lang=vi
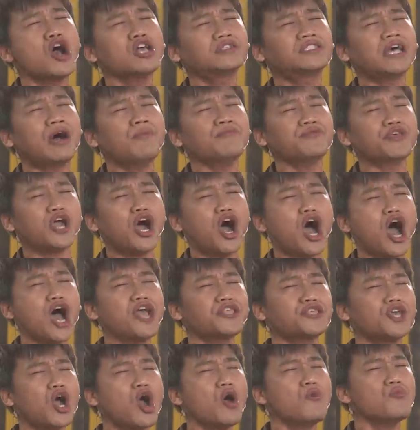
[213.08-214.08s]
con sông
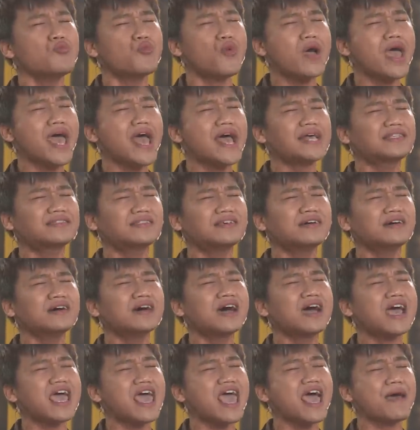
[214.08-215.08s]
nhỏ trốn quê
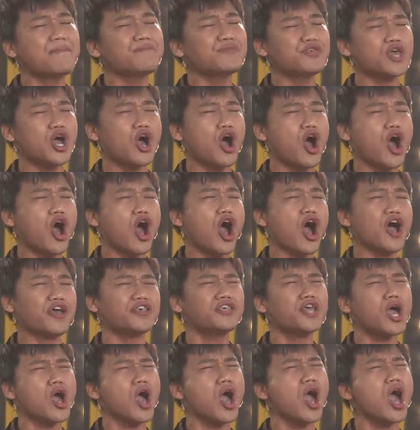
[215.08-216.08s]
xưa em dò
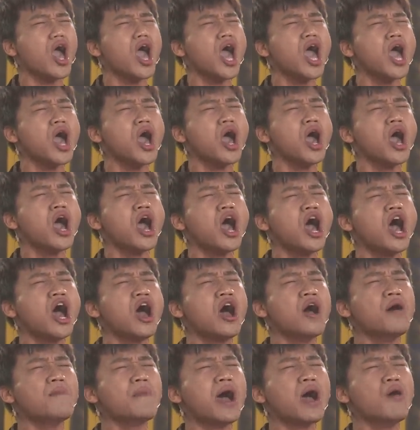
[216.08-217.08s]
gió
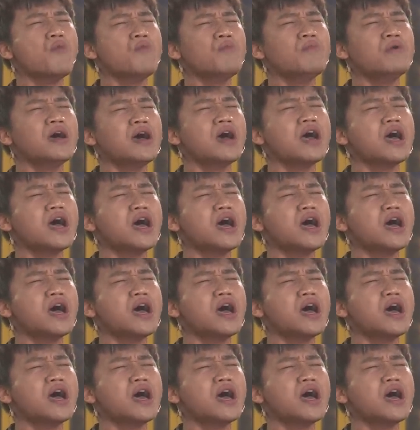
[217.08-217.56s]
mong